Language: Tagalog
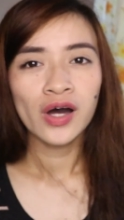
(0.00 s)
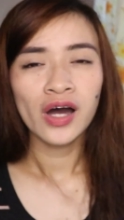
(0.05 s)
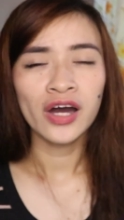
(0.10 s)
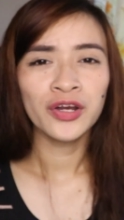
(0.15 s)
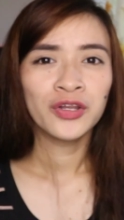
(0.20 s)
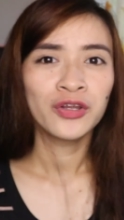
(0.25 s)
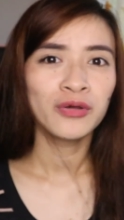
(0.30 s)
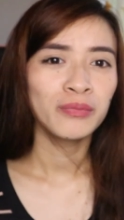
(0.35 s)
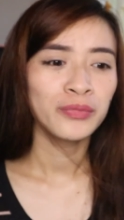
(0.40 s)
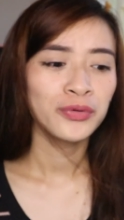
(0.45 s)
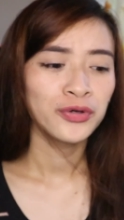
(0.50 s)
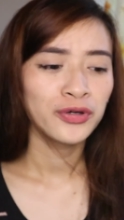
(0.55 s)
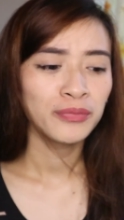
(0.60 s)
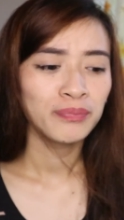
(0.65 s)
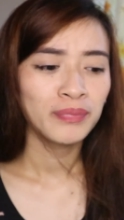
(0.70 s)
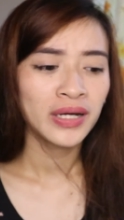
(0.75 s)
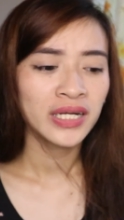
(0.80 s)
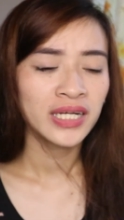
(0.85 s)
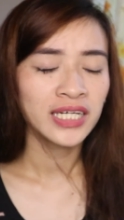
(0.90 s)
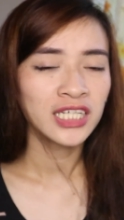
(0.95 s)
ano mo
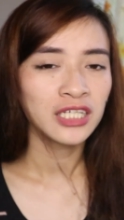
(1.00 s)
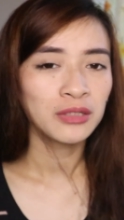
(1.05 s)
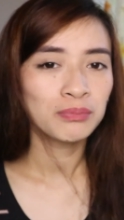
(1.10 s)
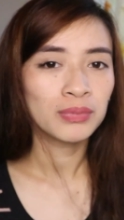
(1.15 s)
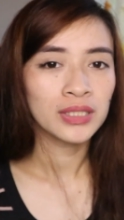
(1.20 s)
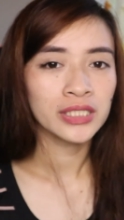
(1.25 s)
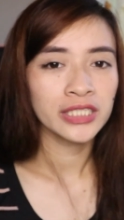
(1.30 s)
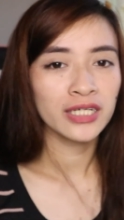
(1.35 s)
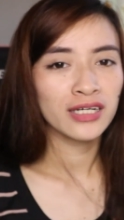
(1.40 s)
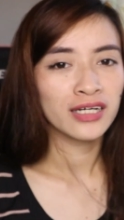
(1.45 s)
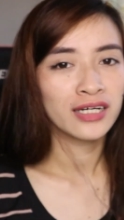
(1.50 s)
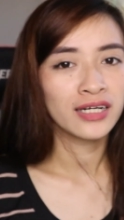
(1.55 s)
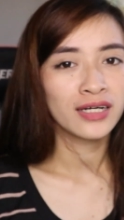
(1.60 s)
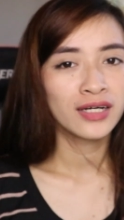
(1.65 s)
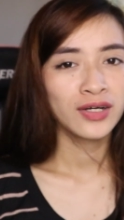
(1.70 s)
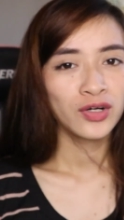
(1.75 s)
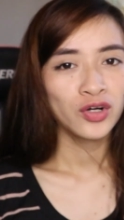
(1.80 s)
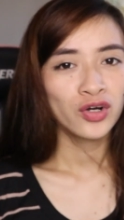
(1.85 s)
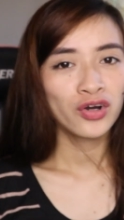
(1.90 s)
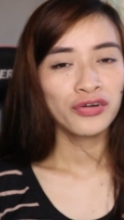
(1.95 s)
yun, parang hindi pa siya
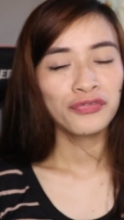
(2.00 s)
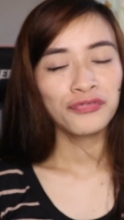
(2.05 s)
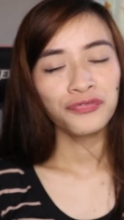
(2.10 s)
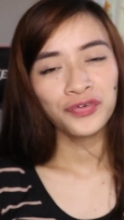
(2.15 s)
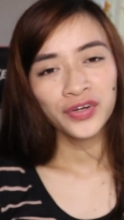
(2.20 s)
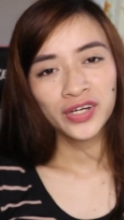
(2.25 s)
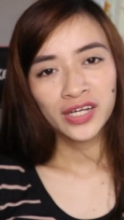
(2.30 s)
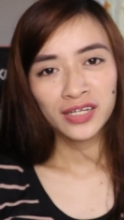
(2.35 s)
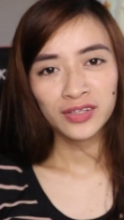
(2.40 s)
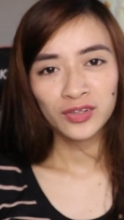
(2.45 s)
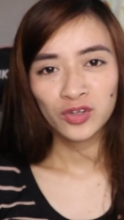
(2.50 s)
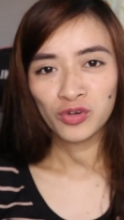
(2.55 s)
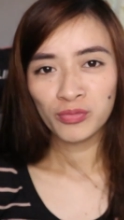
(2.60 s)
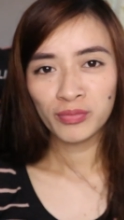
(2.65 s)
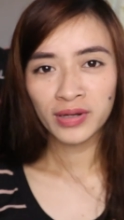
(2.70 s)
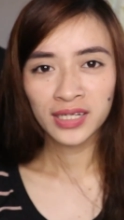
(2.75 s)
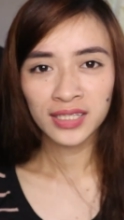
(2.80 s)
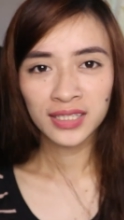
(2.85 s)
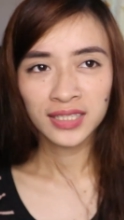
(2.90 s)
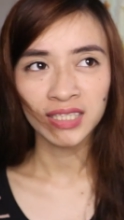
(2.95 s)
confident
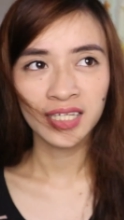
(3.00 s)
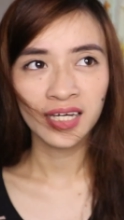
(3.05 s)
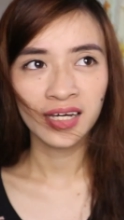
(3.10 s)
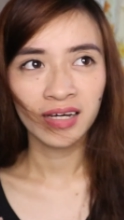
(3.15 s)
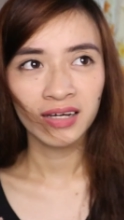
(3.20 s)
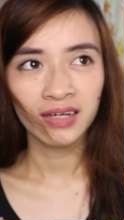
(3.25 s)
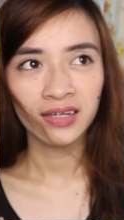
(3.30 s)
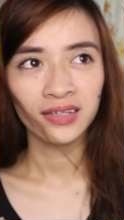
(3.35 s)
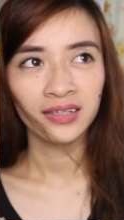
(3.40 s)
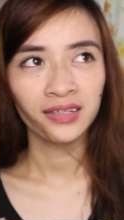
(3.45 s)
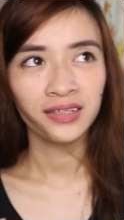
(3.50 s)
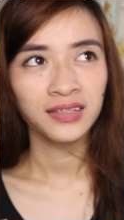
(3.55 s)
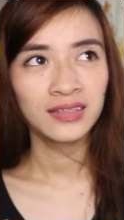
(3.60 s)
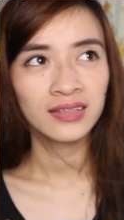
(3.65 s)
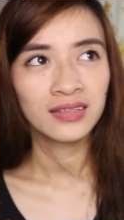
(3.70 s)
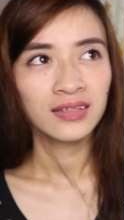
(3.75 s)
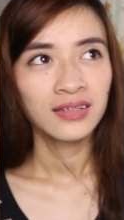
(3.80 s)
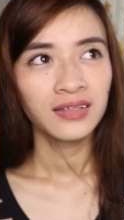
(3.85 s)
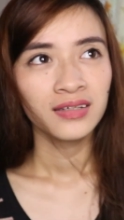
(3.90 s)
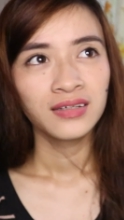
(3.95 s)
kumanta and
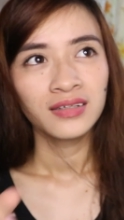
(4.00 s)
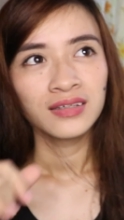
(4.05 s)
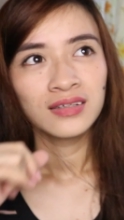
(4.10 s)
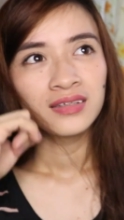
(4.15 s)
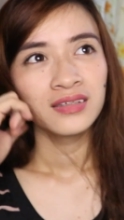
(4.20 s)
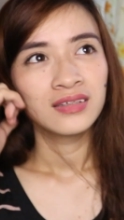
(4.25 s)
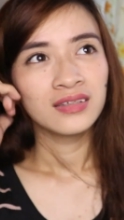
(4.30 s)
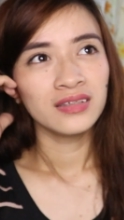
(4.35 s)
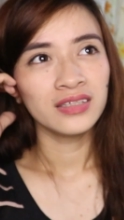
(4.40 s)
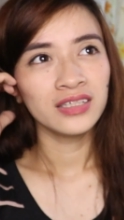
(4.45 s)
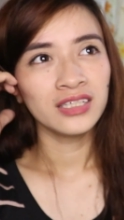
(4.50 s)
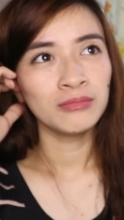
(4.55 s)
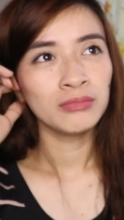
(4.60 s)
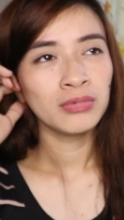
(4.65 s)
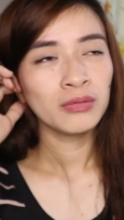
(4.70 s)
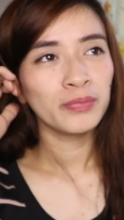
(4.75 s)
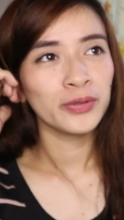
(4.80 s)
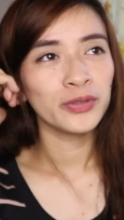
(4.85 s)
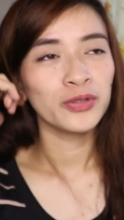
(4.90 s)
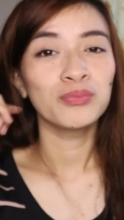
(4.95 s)

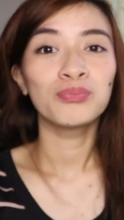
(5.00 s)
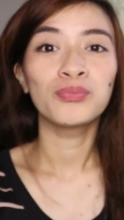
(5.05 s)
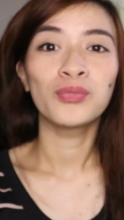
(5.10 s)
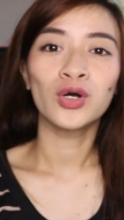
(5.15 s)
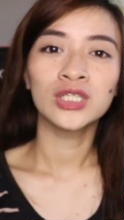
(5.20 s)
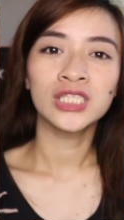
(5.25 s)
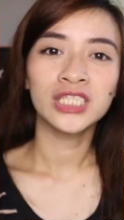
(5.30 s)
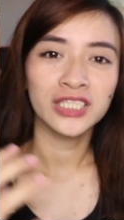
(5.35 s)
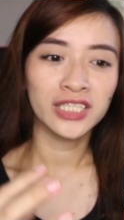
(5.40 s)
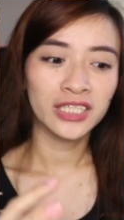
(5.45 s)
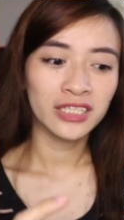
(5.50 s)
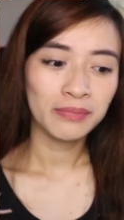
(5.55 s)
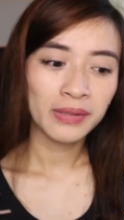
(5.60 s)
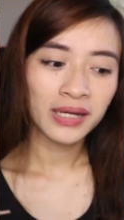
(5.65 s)
iba pa yung boses niya.